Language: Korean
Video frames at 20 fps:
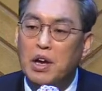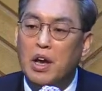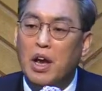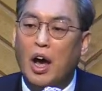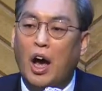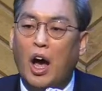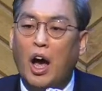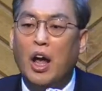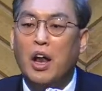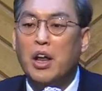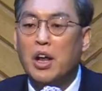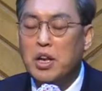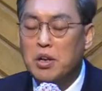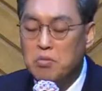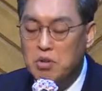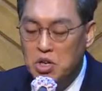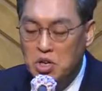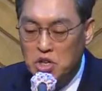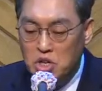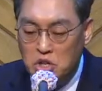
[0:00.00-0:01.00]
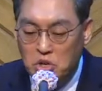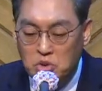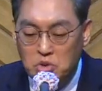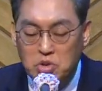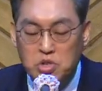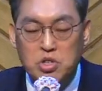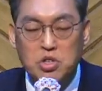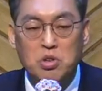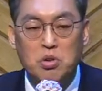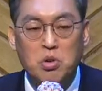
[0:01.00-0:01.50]
하나님이
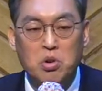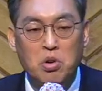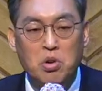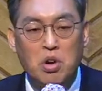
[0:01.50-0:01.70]
이루시고